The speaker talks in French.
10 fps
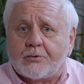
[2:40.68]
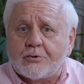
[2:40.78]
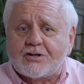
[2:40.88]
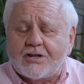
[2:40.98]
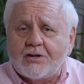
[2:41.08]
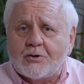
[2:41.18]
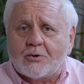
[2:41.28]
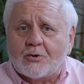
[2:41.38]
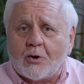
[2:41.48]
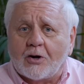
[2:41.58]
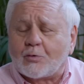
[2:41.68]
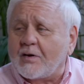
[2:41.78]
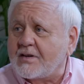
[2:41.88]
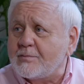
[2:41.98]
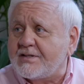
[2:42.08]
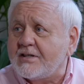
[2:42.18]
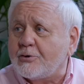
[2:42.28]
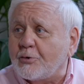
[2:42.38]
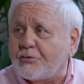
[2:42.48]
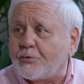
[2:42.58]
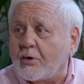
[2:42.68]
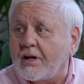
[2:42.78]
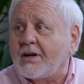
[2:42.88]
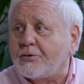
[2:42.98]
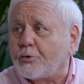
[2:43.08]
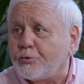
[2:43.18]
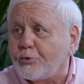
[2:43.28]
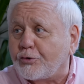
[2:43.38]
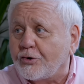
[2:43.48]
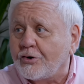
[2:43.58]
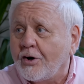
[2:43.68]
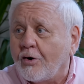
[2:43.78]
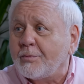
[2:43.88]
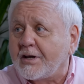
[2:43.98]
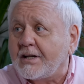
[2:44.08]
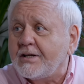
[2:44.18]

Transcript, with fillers: que j'ai un troisième cycle sur la nature du temps en médecine